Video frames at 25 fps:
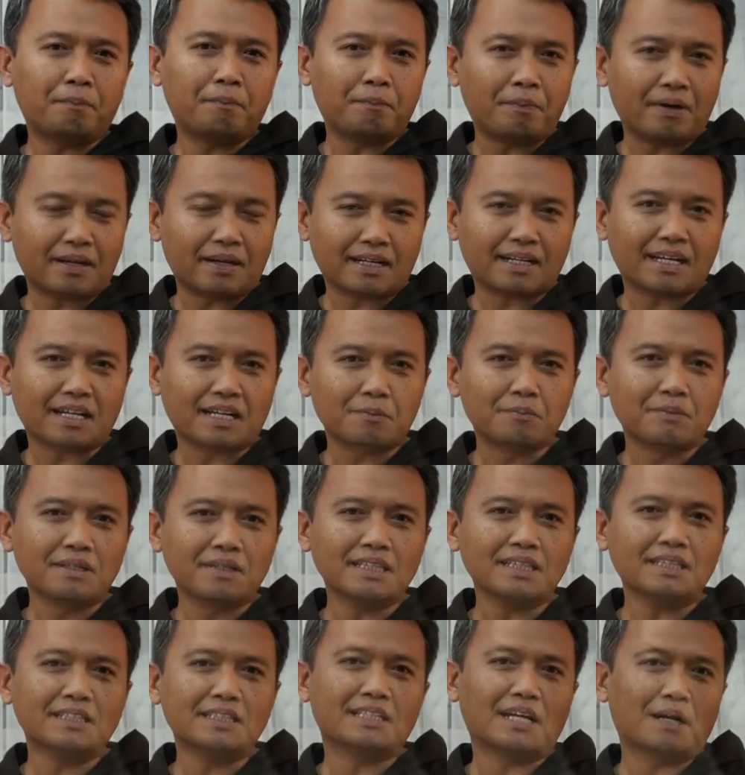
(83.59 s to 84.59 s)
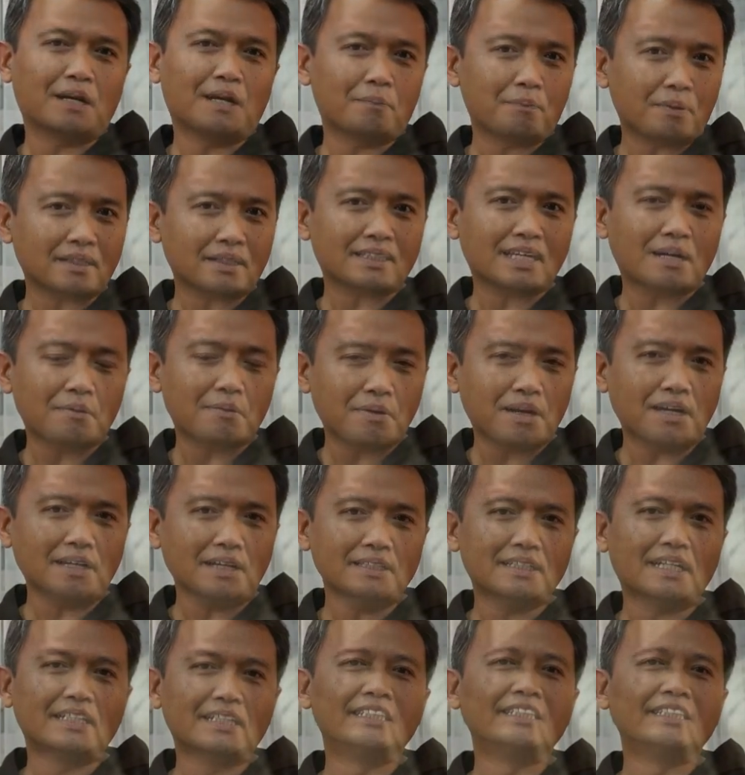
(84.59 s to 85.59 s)
para Karmelit yang pertama
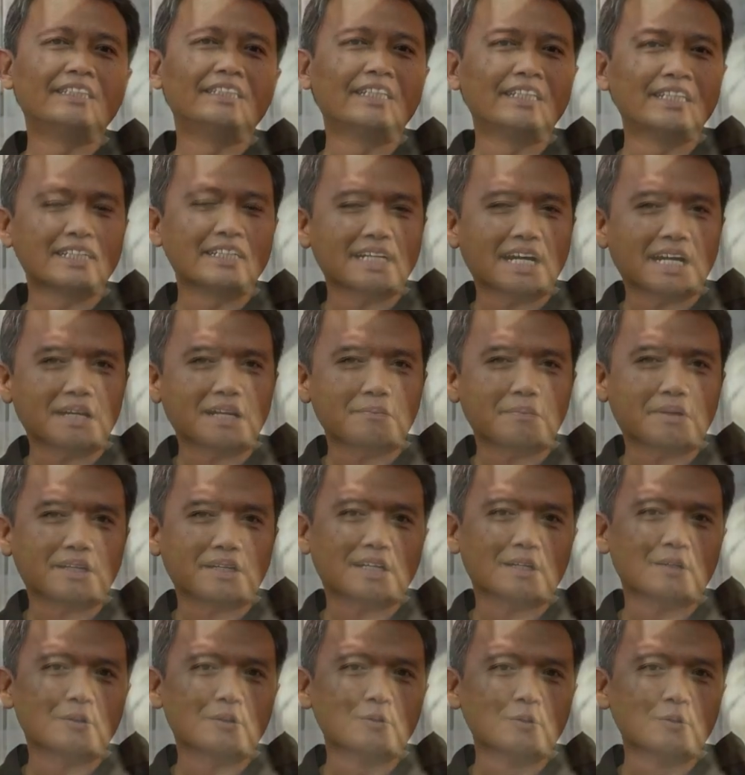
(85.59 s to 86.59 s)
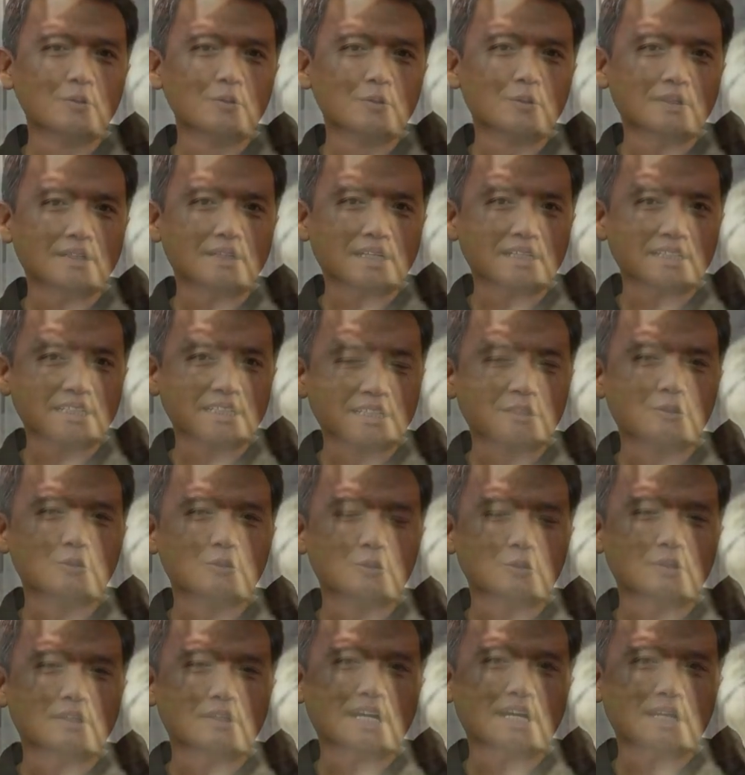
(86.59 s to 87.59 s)
yang didirikan pada gunung di
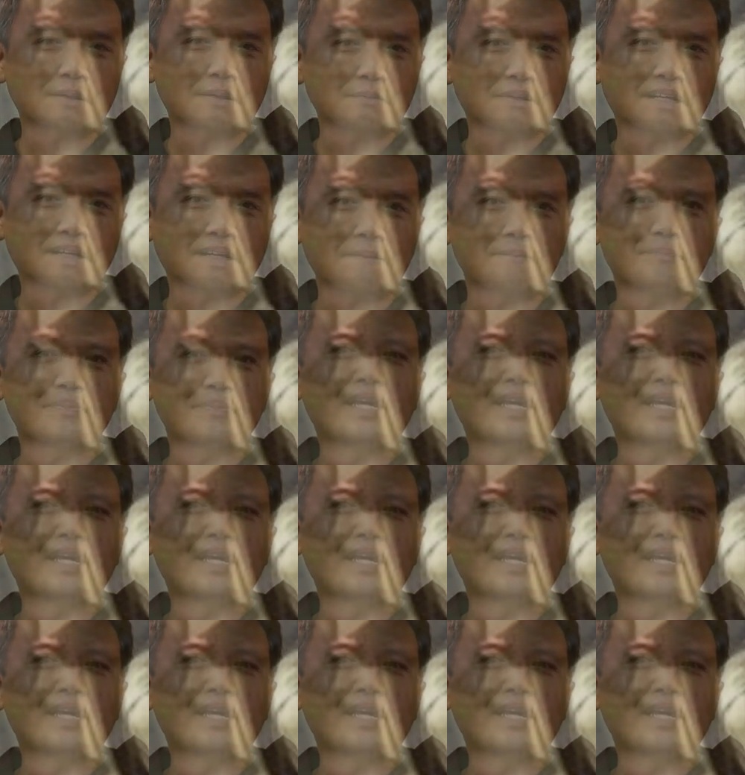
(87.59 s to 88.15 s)
Gunung Karmel